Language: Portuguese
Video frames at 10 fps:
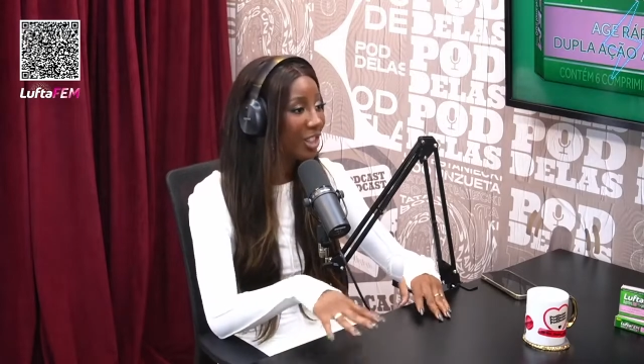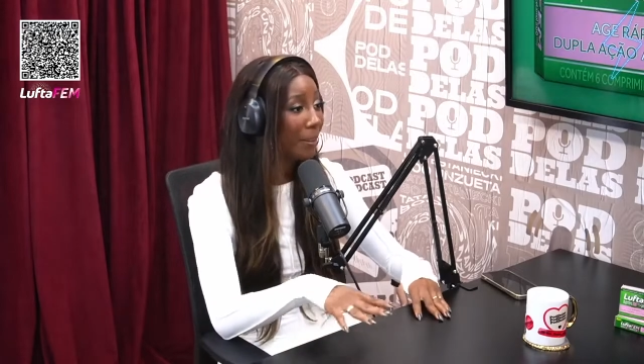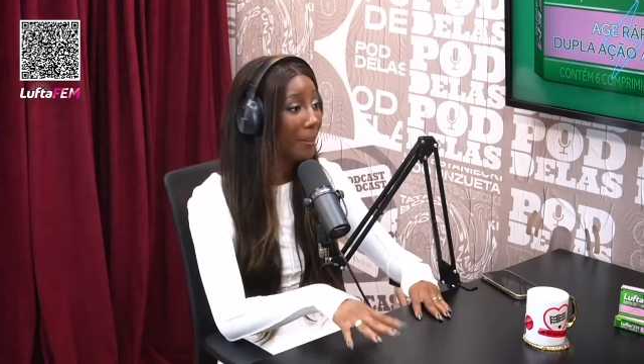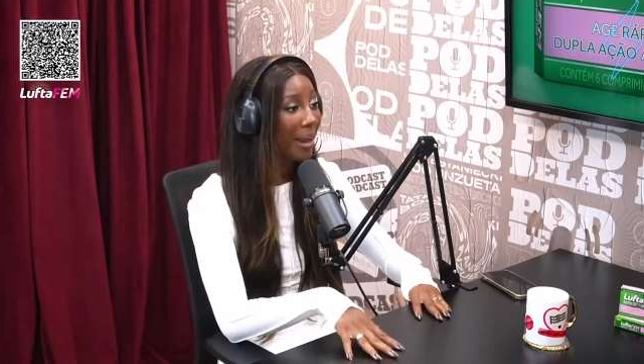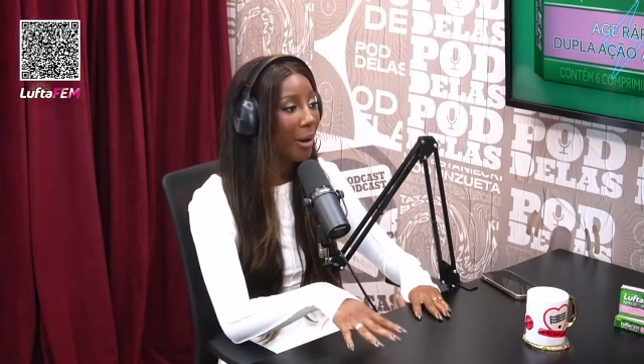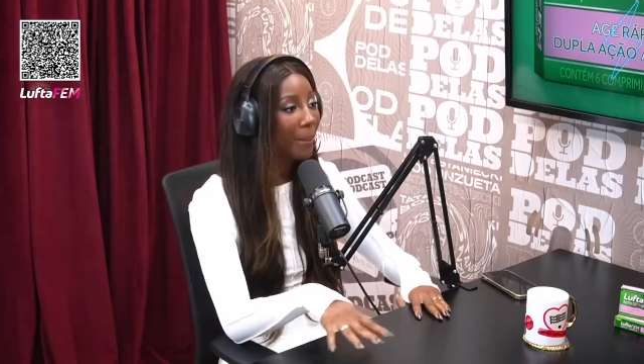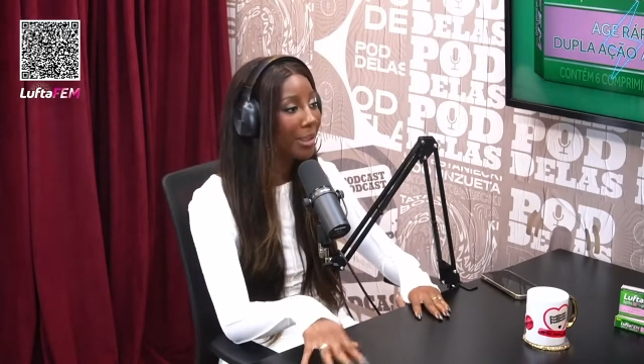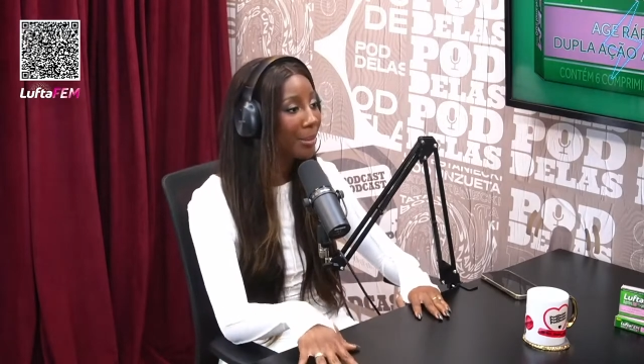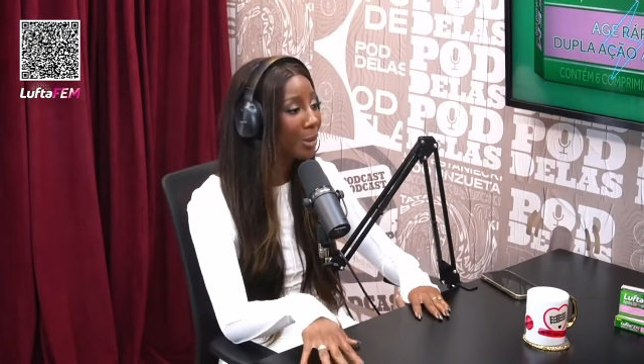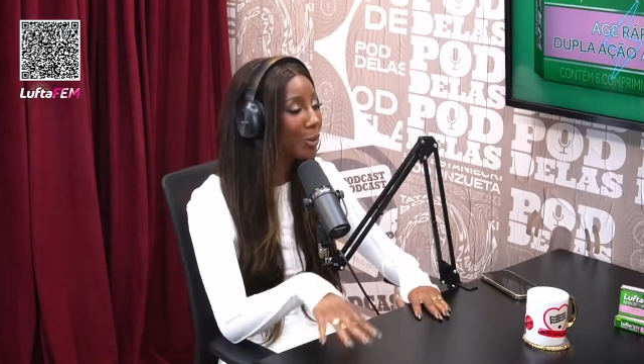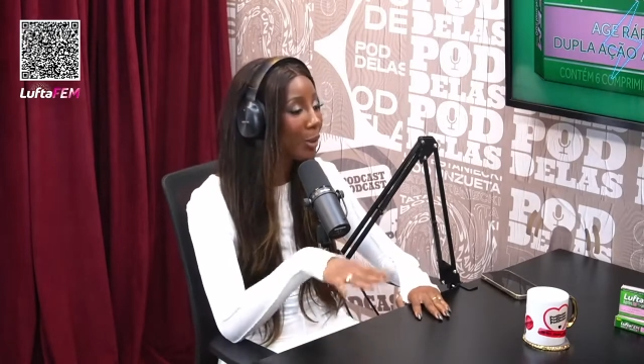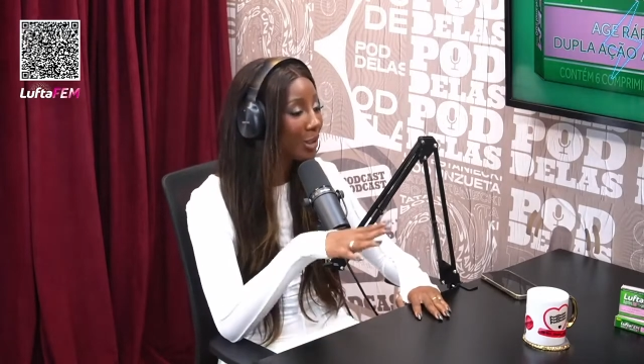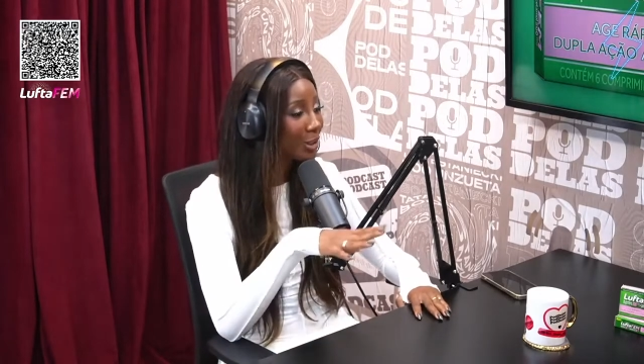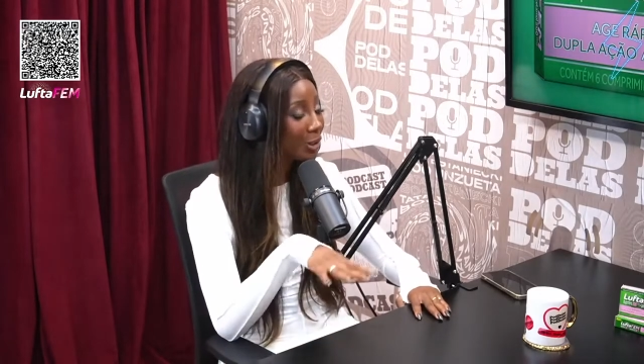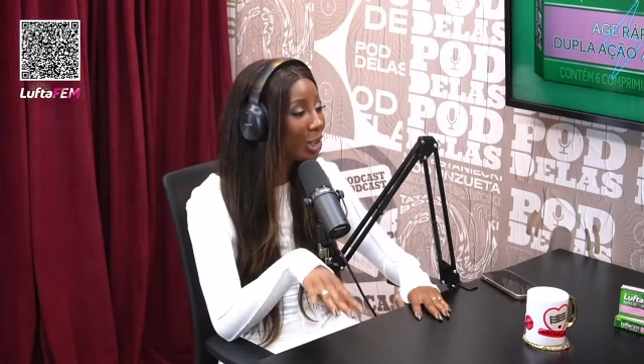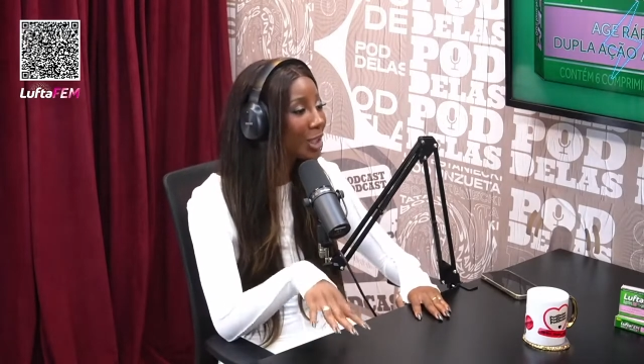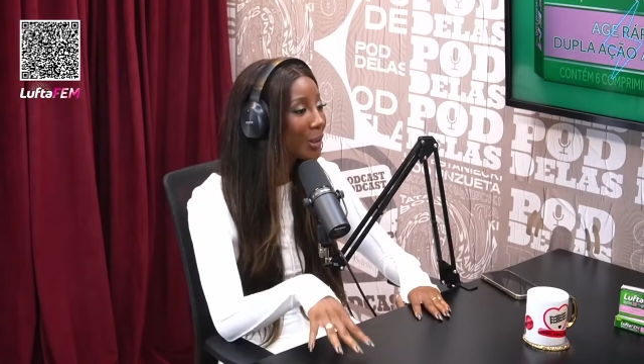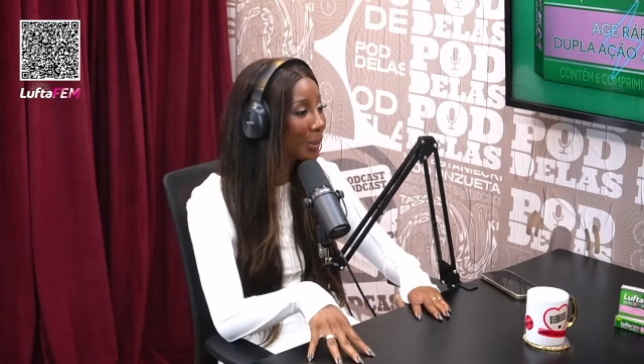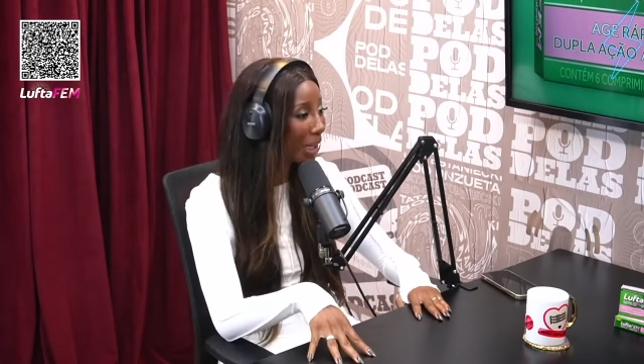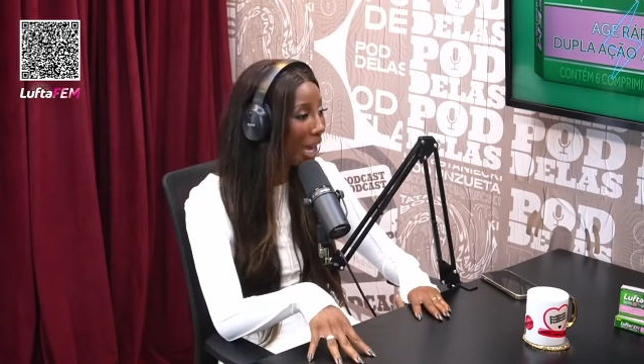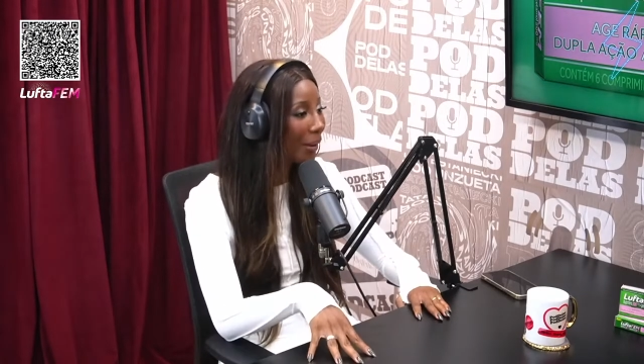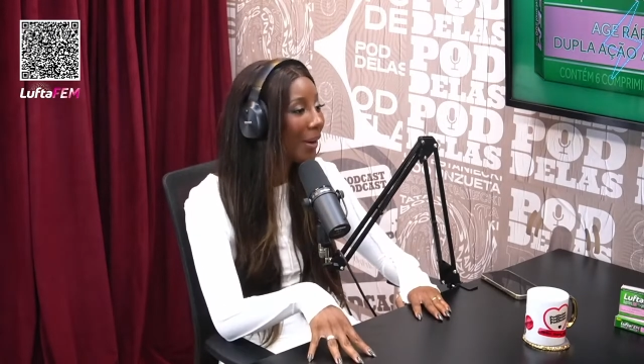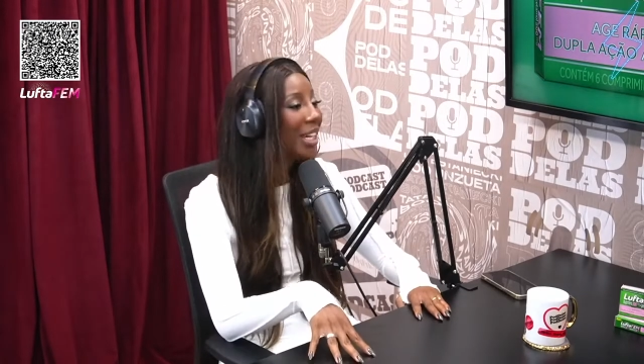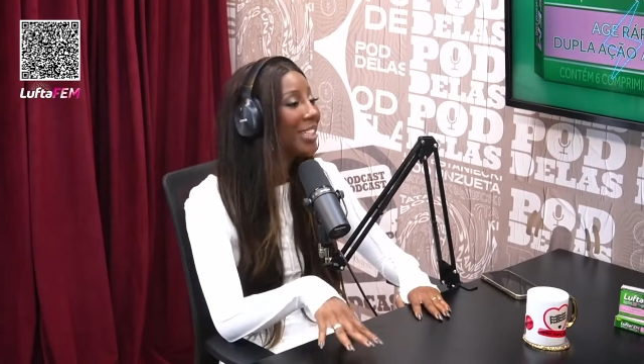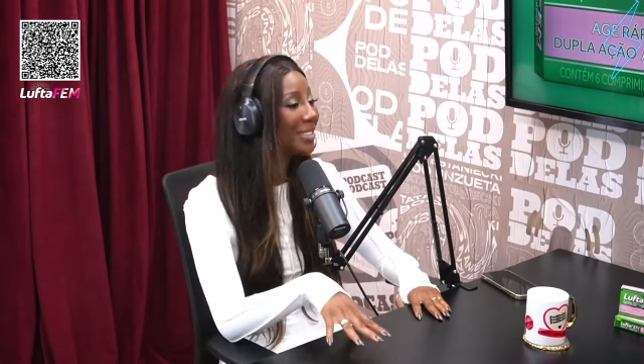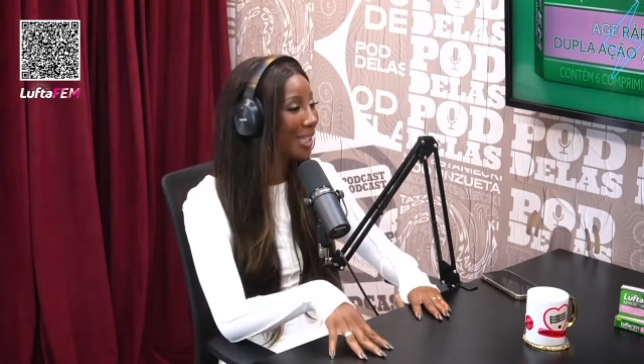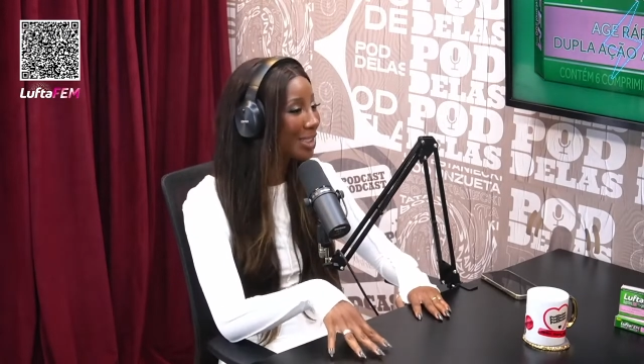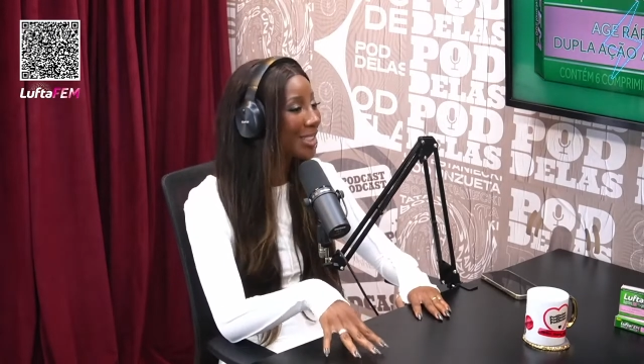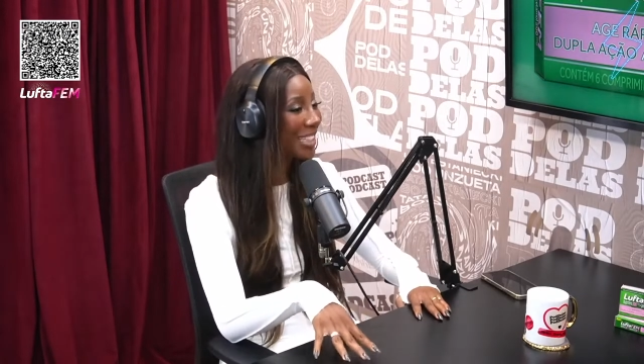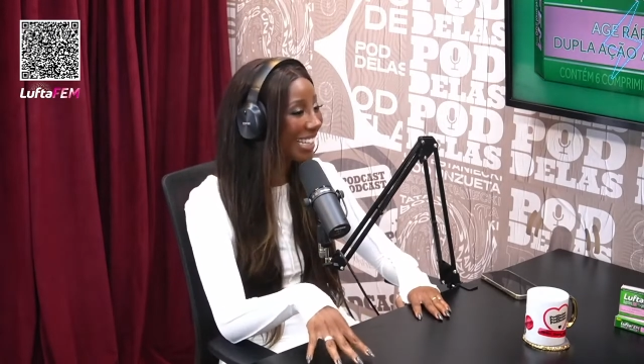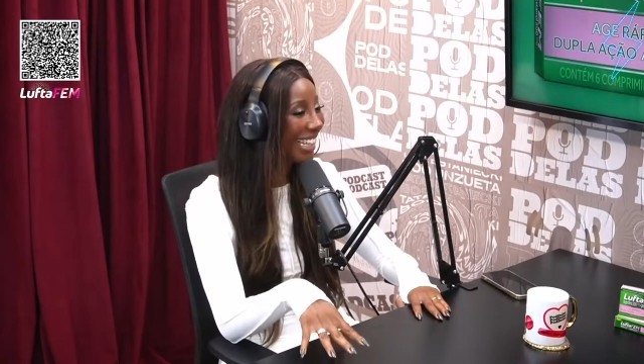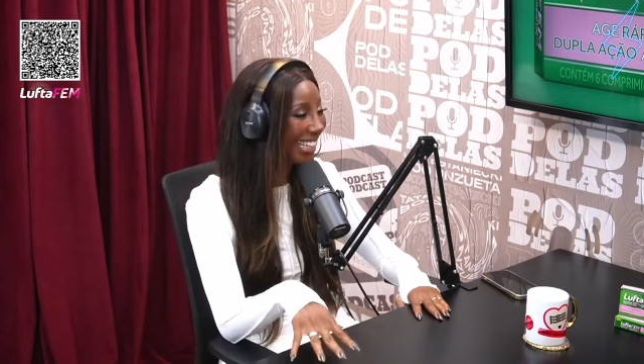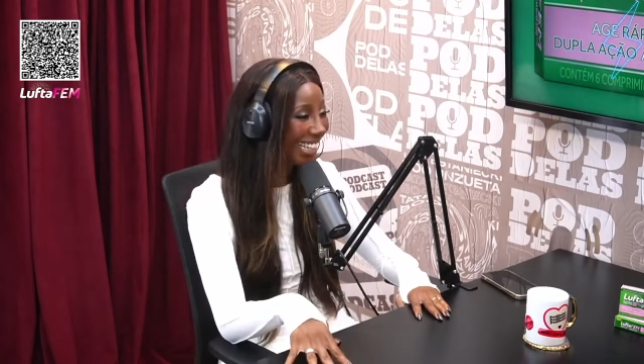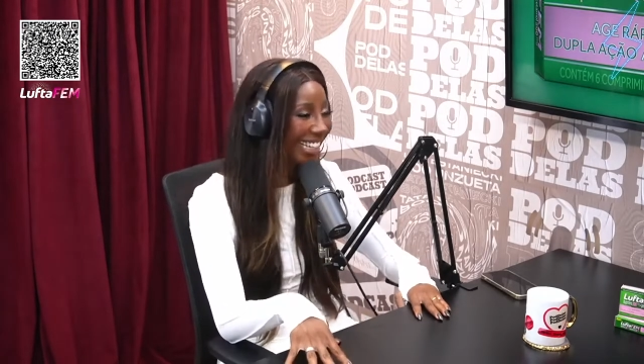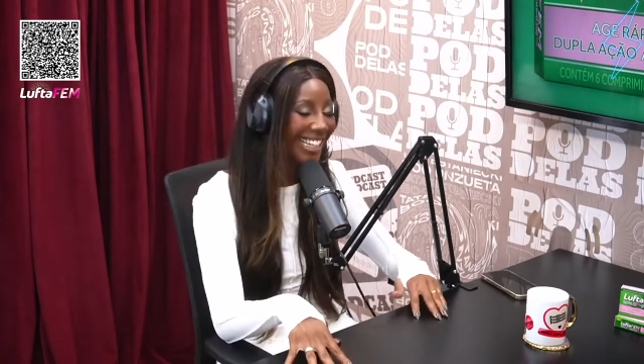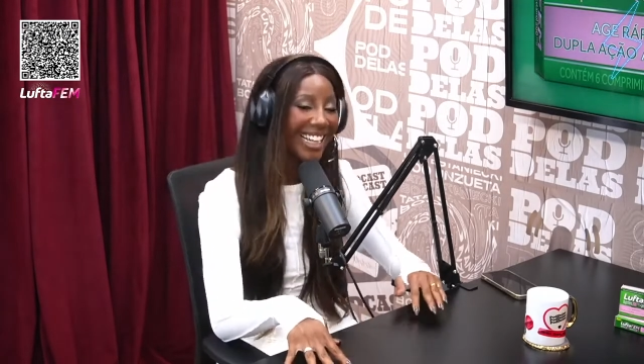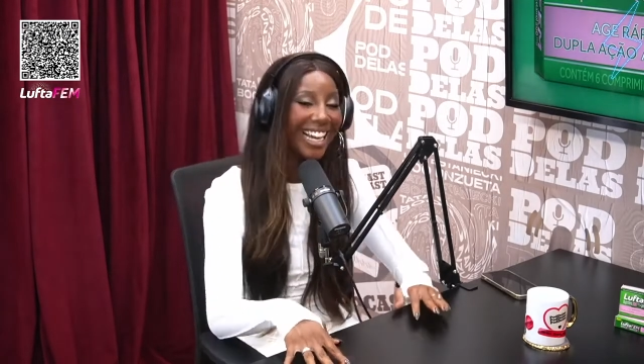já dá pra pagar um apartamento de 1.400 reais o aluguel. Deixa eu sair daqui.